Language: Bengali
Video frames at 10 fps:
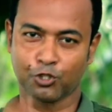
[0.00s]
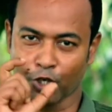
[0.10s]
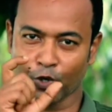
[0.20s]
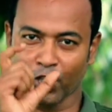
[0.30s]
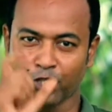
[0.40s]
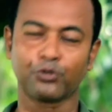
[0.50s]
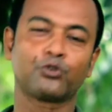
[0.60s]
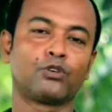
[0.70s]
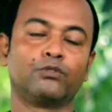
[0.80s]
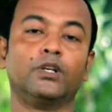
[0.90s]
ছোট করে শুরু
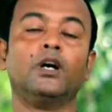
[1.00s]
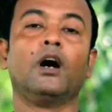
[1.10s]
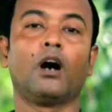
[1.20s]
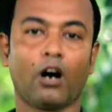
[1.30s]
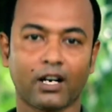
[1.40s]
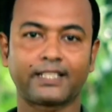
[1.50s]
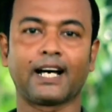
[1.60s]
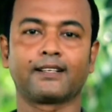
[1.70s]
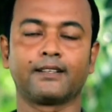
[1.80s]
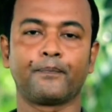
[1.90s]
করুন অর্থাৎ